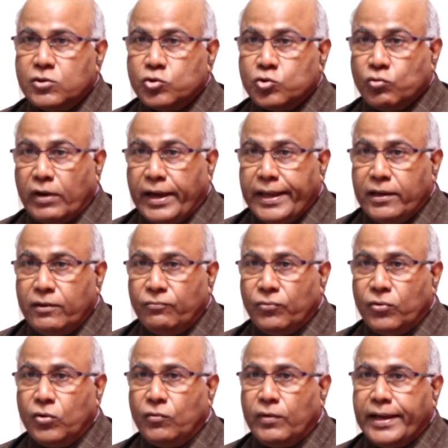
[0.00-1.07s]
స్వైన్
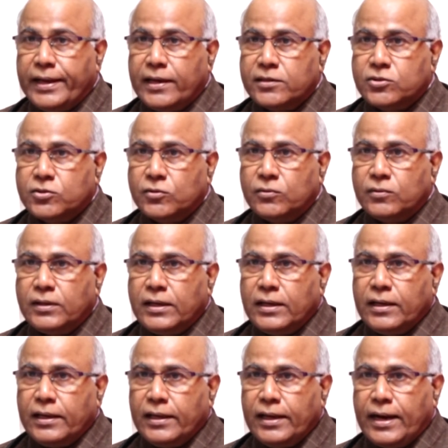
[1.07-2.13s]
ఫ్లూ వైరస్సు
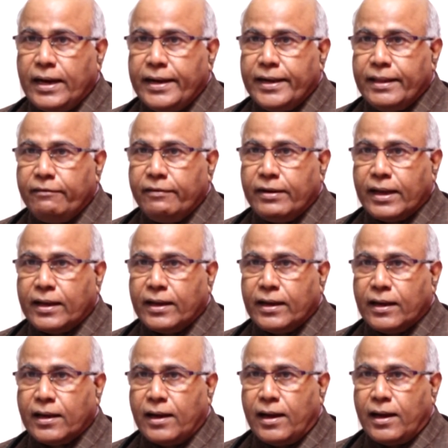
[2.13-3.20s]
ఇలాంటి
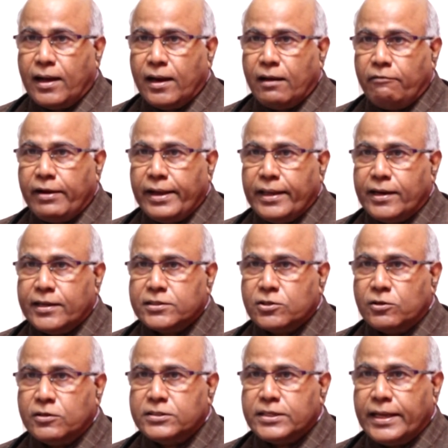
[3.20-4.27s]
రకరకాల
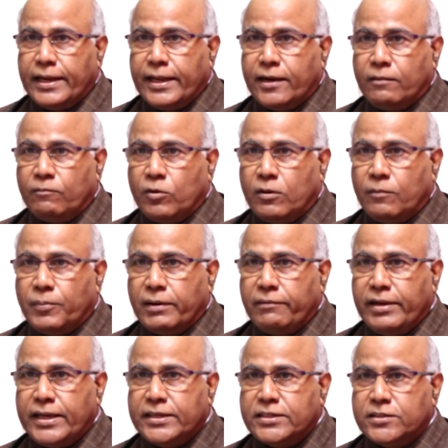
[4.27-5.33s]
వైరస్సులు శరీరంలో
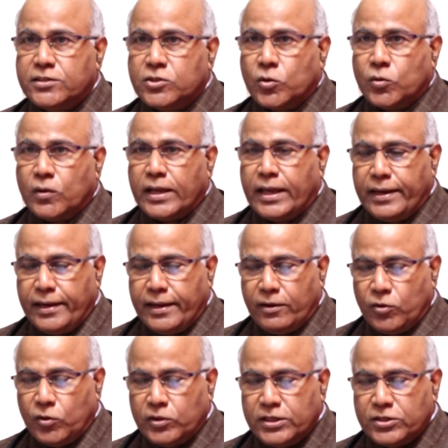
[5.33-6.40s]
ప్రవేశించకుండా
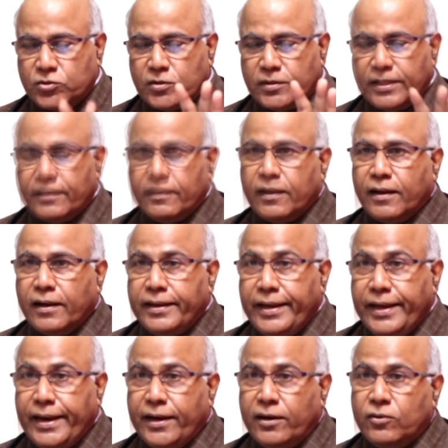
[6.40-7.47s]
నిరోధిస్తుంది
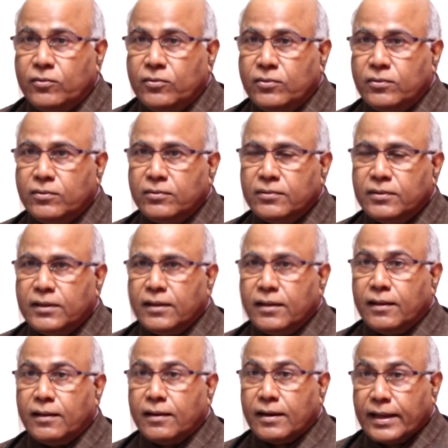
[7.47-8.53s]
ఏడు
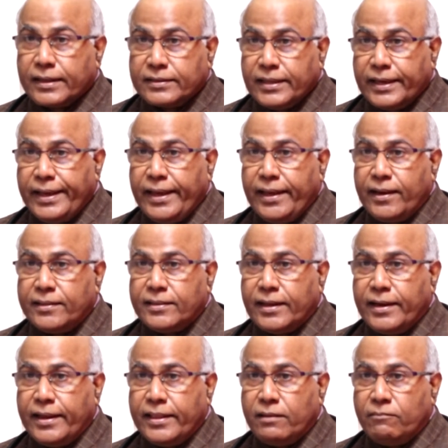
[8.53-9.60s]
రక్తహీనత
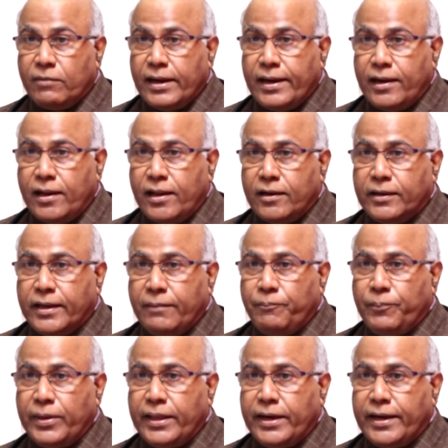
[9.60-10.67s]
అనేది మహిళలకి
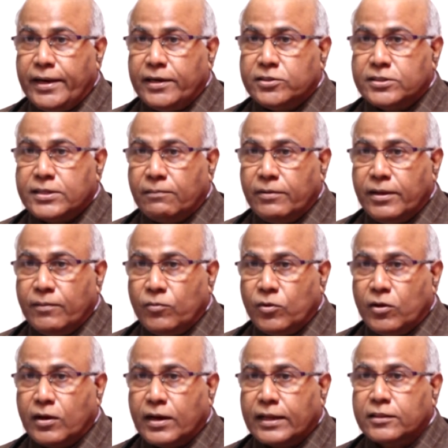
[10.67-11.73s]
పీరియడ్స్ సమయంలో
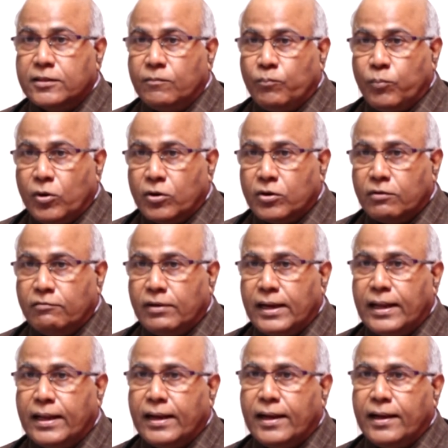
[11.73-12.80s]
రక్తం పోవటం వల్ల